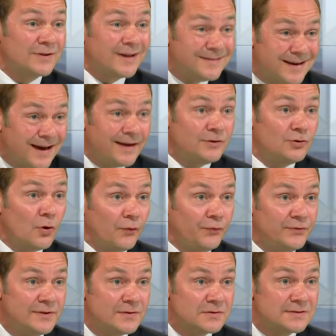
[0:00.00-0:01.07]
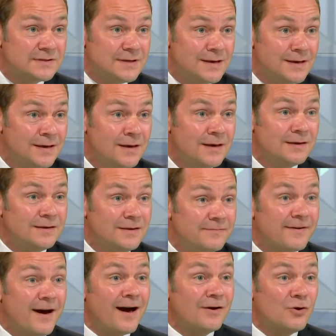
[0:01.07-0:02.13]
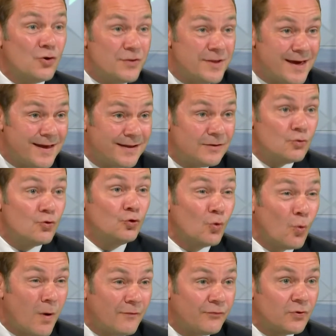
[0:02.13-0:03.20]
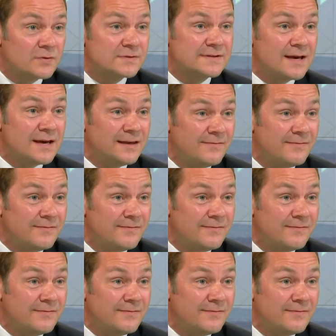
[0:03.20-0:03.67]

d'un directeur financier qui va connaître le droit français,